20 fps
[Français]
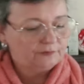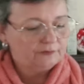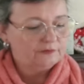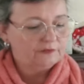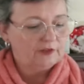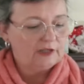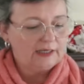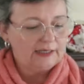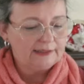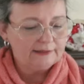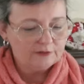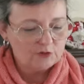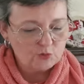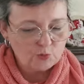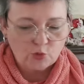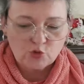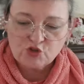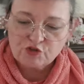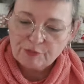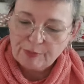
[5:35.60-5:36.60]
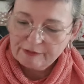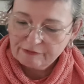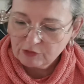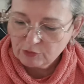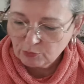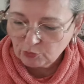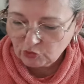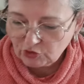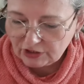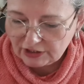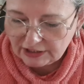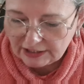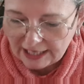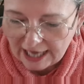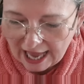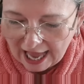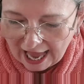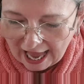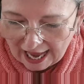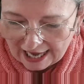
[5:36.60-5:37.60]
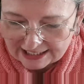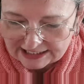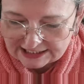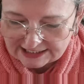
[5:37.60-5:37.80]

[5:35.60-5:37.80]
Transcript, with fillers: Voilà, bon, je ne vais pas vous le montrer à